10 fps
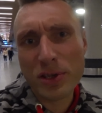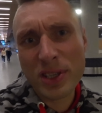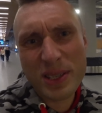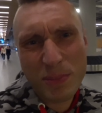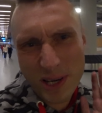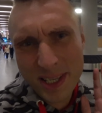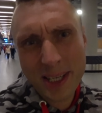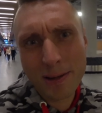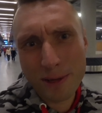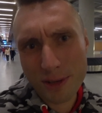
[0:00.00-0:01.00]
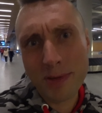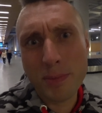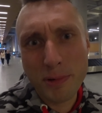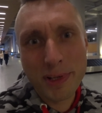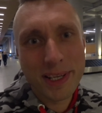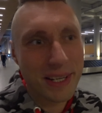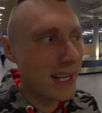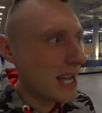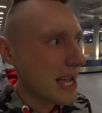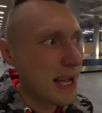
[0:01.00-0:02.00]
хочет спать, короче, вы поняли.
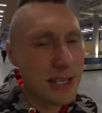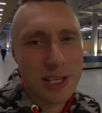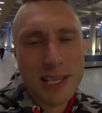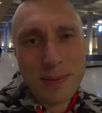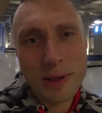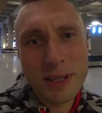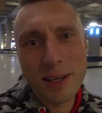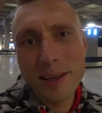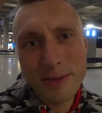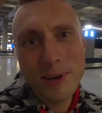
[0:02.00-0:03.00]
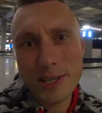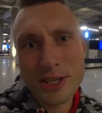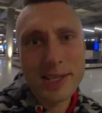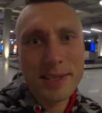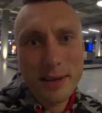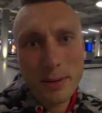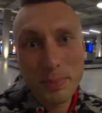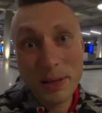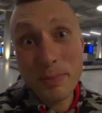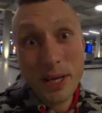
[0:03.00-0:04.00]
Через полтора-два часа
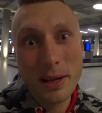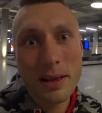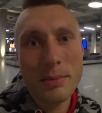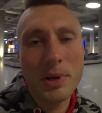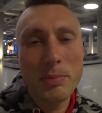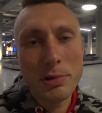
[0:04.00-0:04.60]
примерно мы